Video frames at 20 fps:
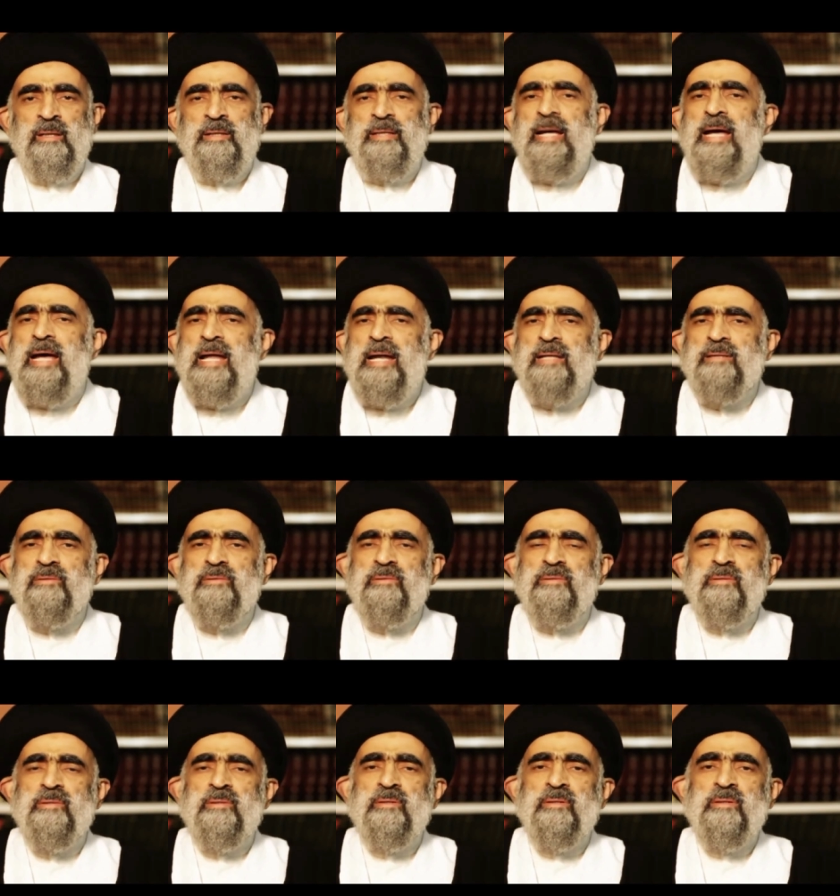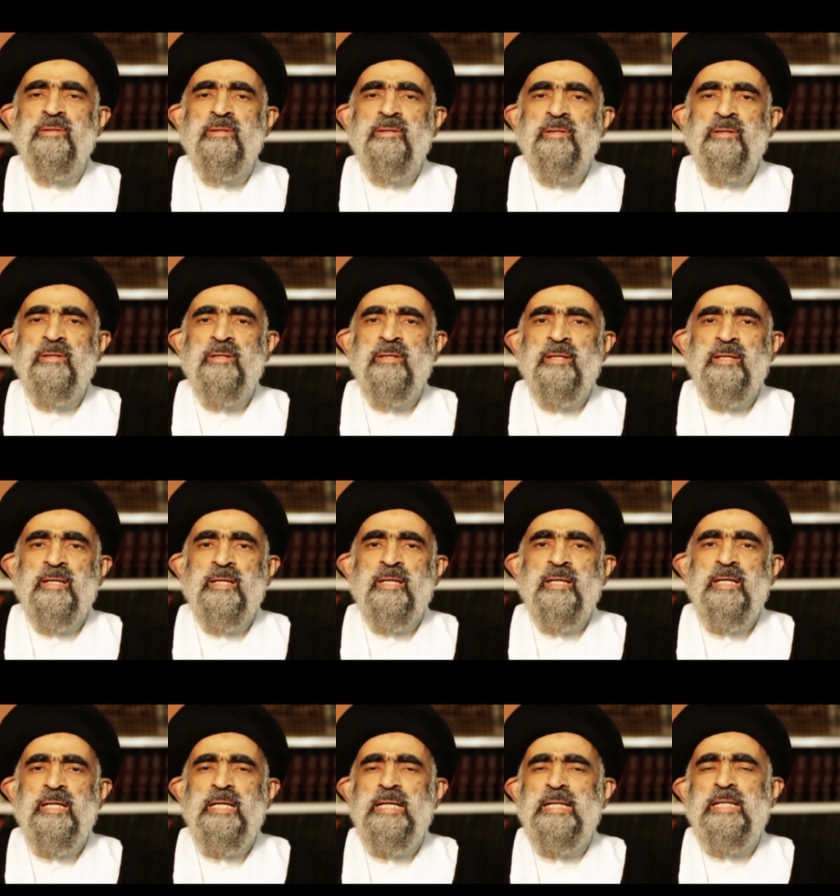كانت
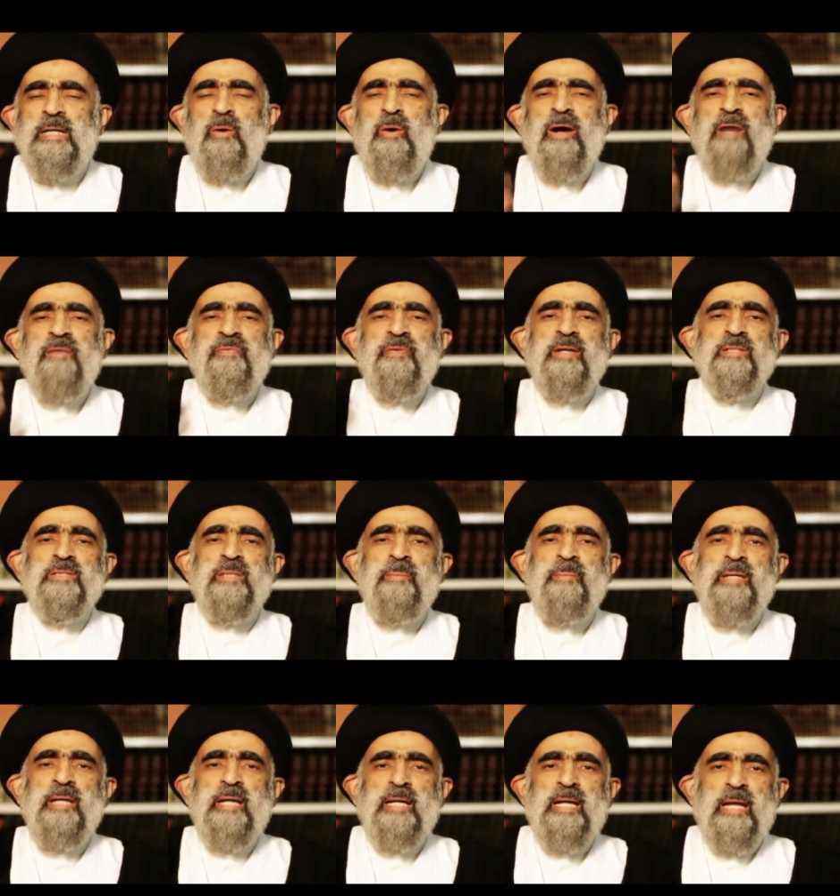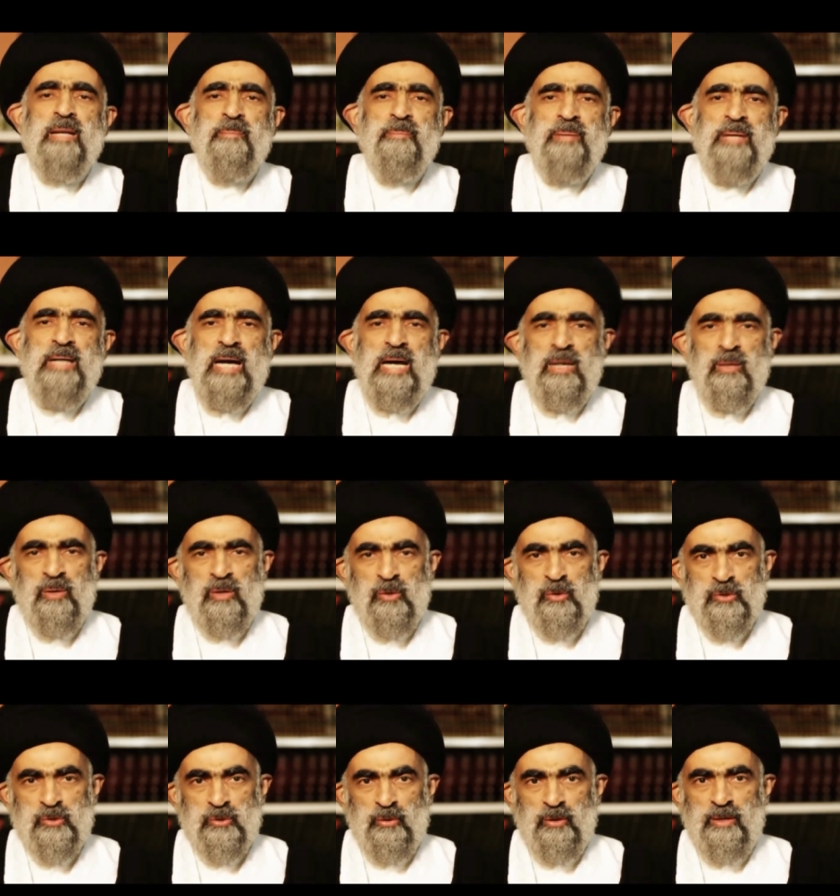هي دوافع جميع الانبياء
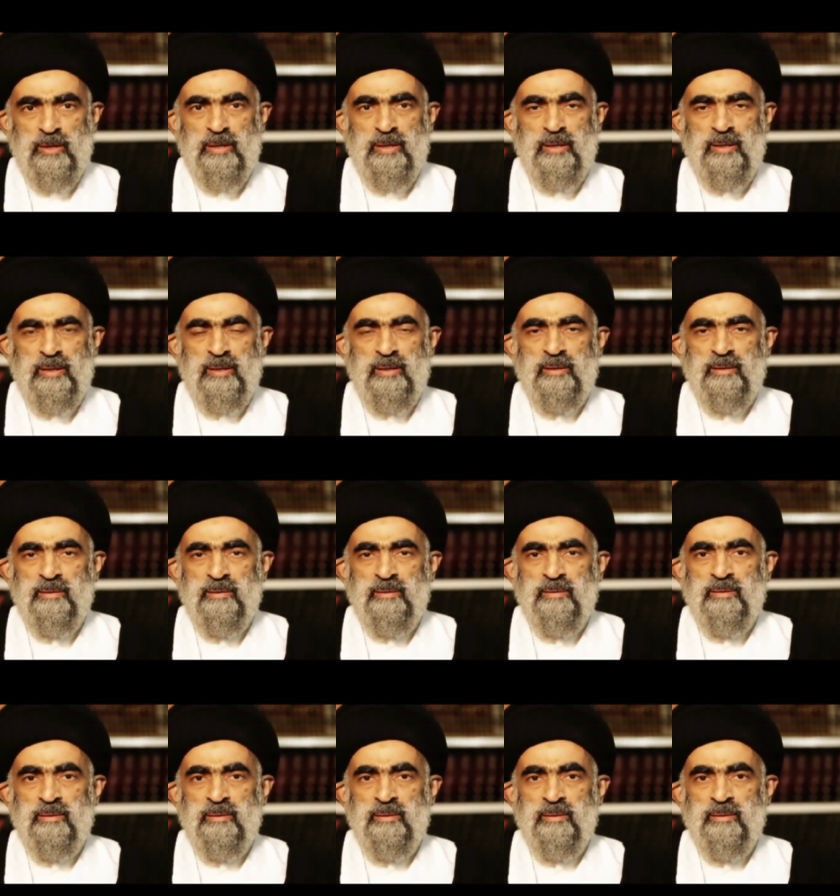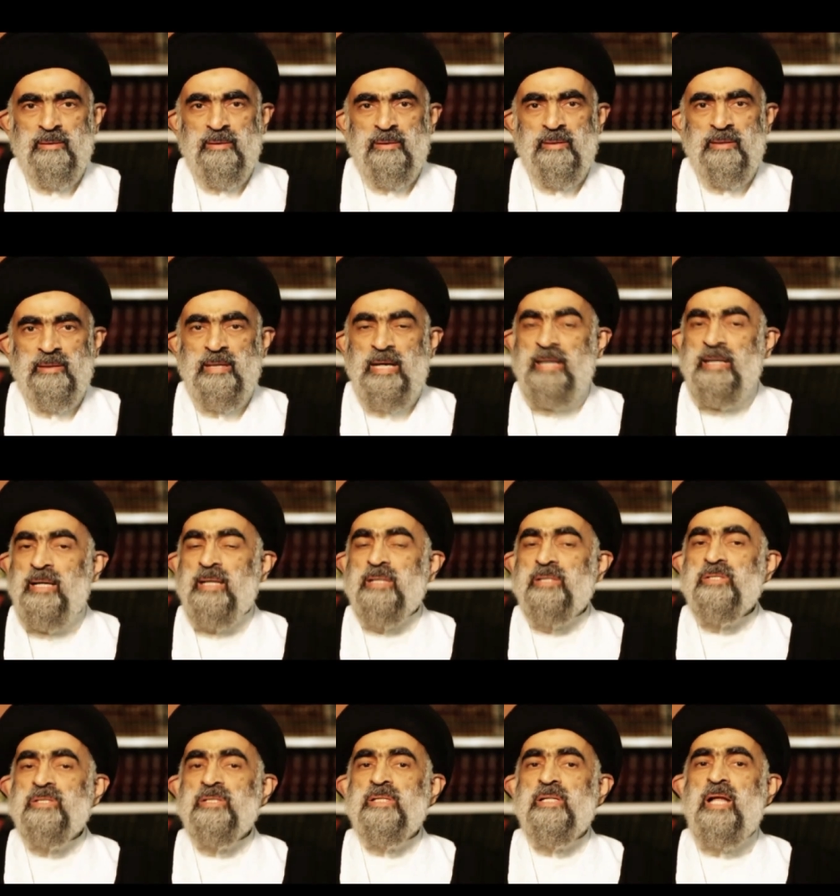والرسل اي
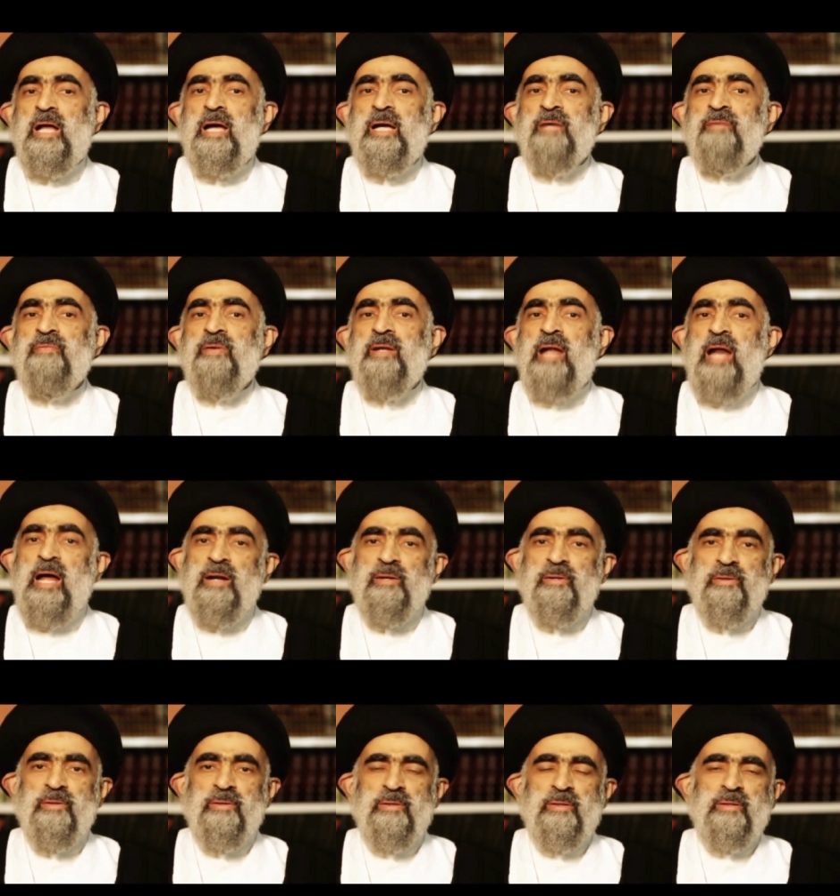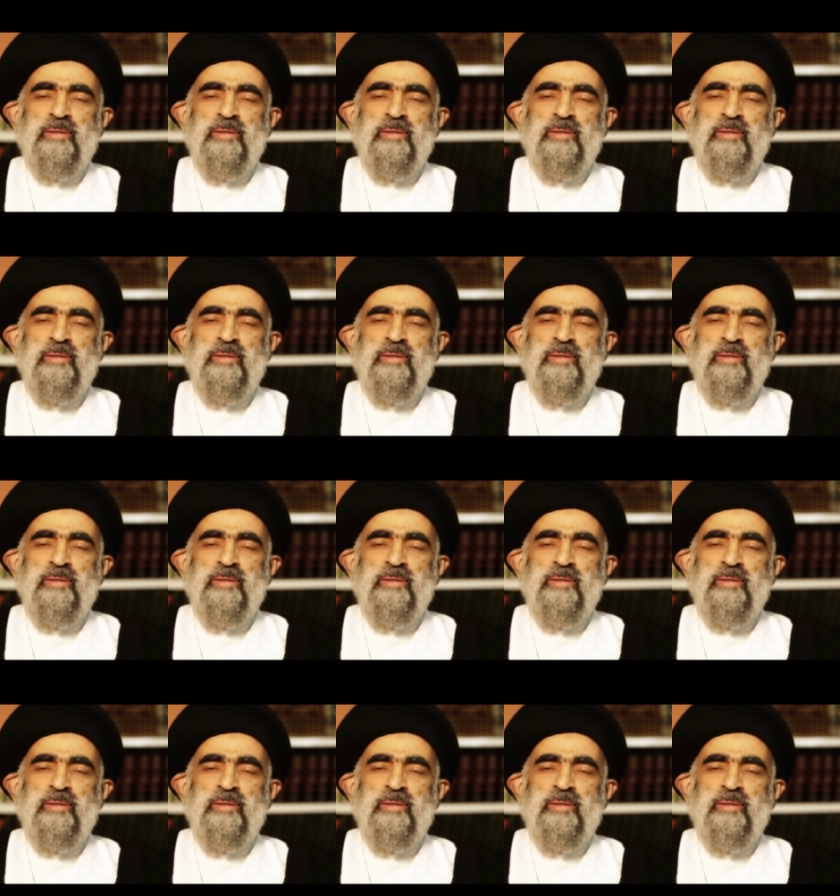الاصلاح في الارض